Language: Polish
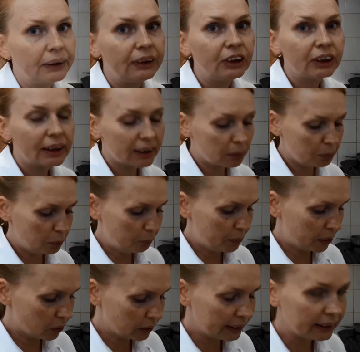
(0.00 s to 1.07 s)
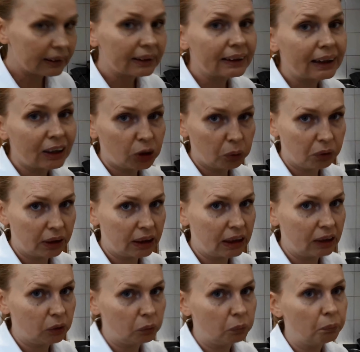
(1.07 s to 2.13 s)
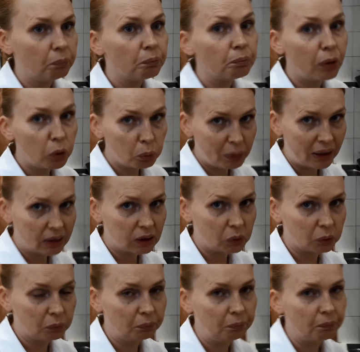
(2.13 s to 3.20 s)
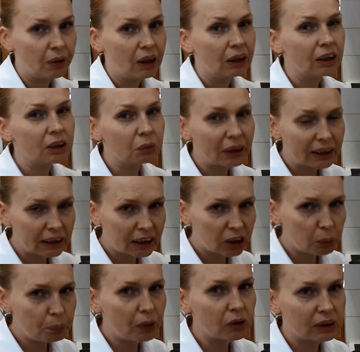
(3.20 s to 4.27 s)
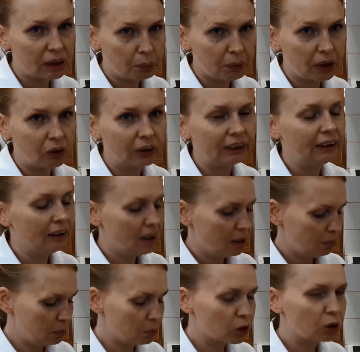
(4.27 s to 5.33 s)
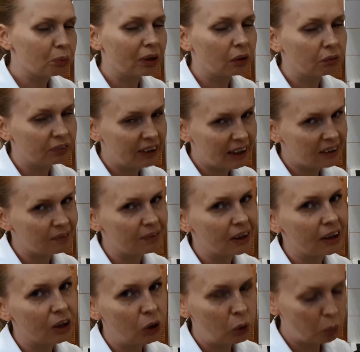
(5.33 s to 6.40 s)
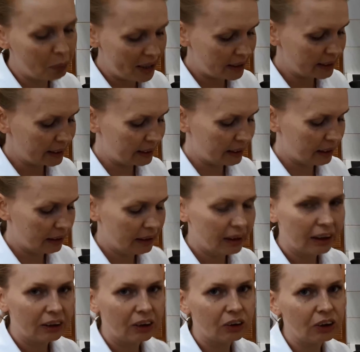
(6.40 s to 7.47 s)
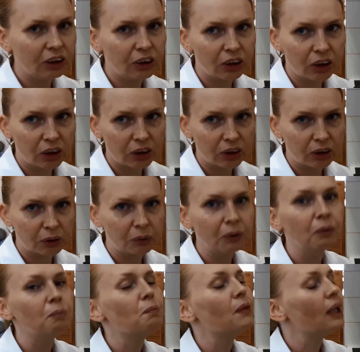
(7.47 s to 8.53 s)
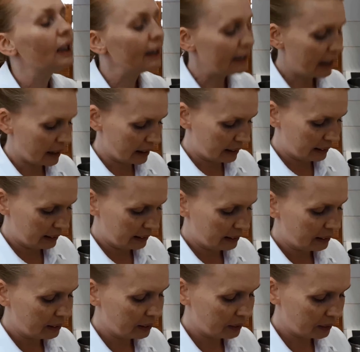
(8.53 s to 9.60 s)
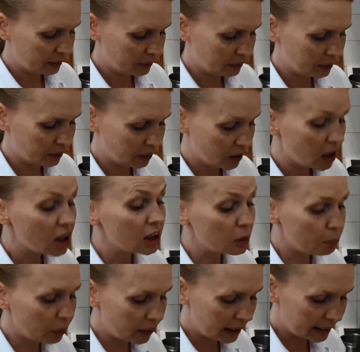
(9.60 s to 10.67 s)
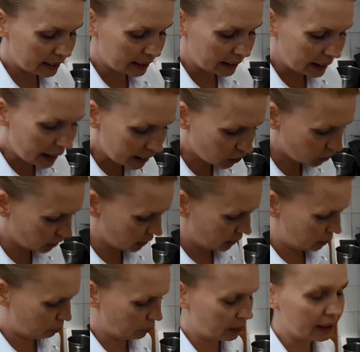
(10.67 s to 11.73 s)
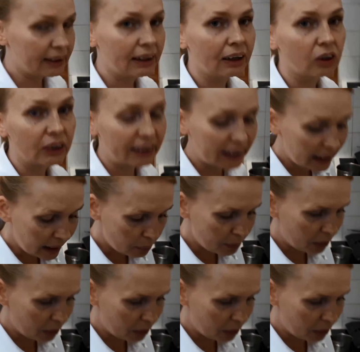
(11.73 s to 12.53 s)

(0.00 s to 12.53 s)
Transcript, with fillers: Dzisiaj zrobimy pierogi z kaszą gryczaną, po lubelsku. To są takie nasze polskie pierogi, mimo że mają w nazwie lubelskie. Ale i podlaskie pierogi, ponieważ z podlaskich produktów. Z podlaskiej kaszy, z podlaskiego sera